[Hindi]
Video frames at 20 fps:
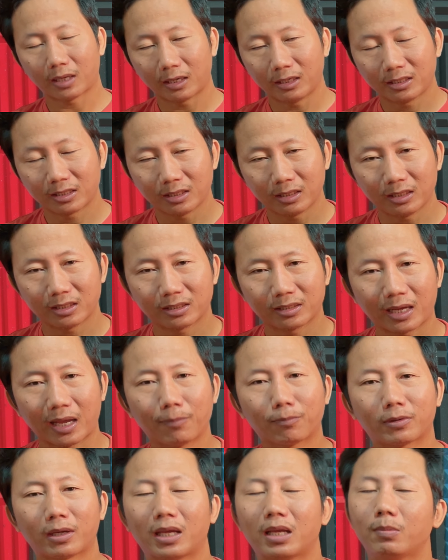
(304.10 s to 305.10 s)
इसी
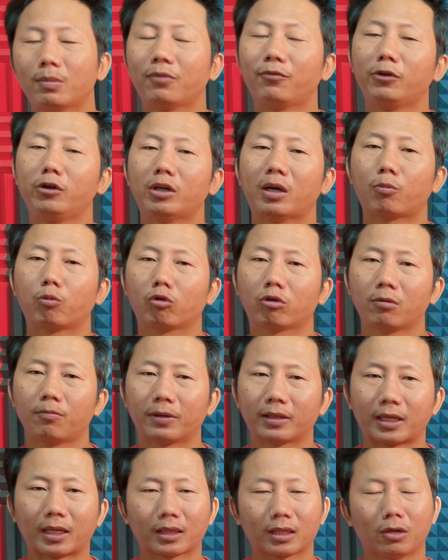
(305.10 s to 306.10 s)
टाइप के ही मैं वीडियो आप लोग को
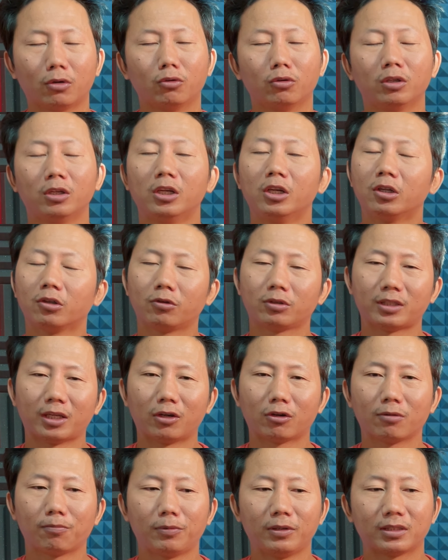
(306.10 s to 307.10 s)
बताता हूँ तो
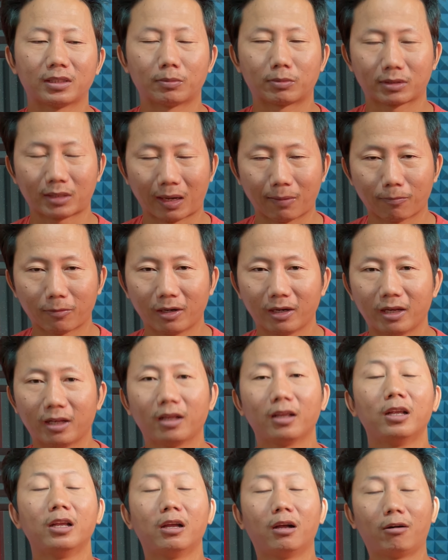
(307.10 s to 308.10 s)
चैनल को प्लीज़ सब्सक्राइब कर लेना
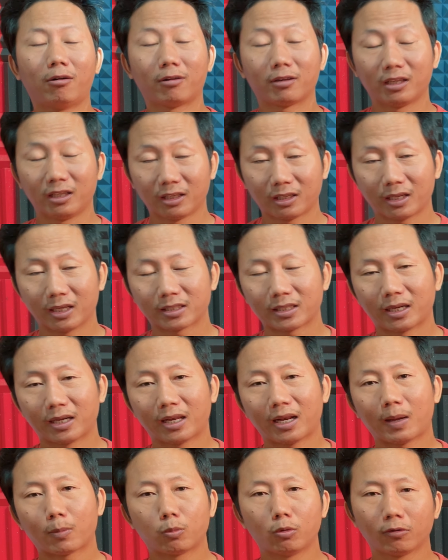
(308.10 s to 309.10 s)
और इन केस
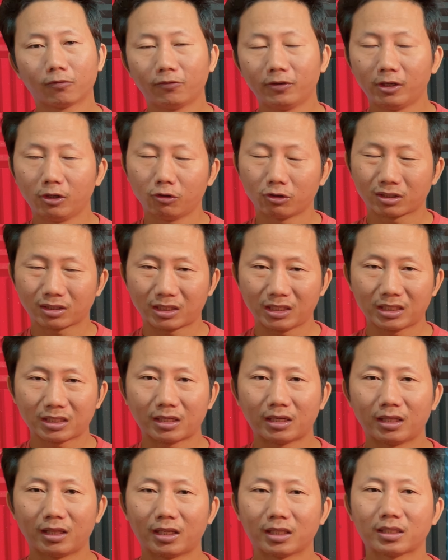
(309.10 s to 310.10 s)
अगर आप लोग विंडोज़ कीज़
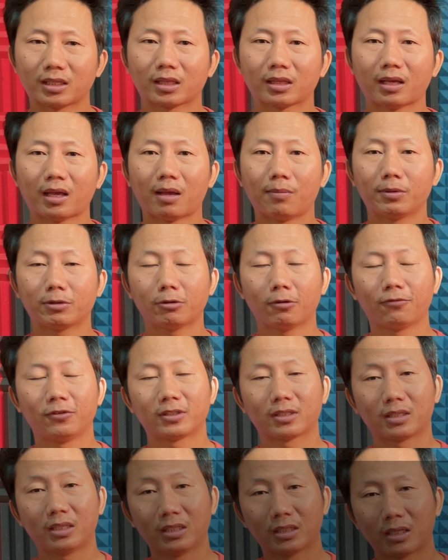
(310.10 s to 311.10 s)
खरीदना चाहते हैं एम एस
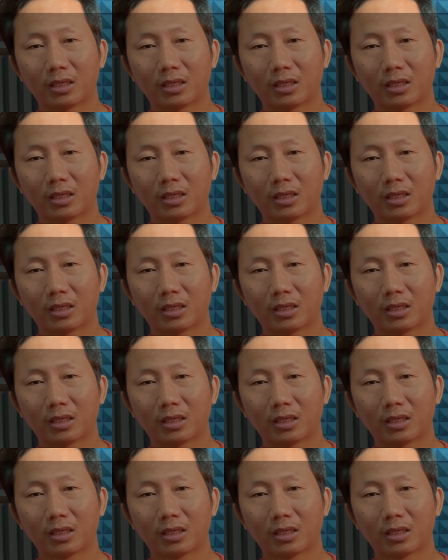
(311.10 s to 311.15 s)
ऑफिस कीज़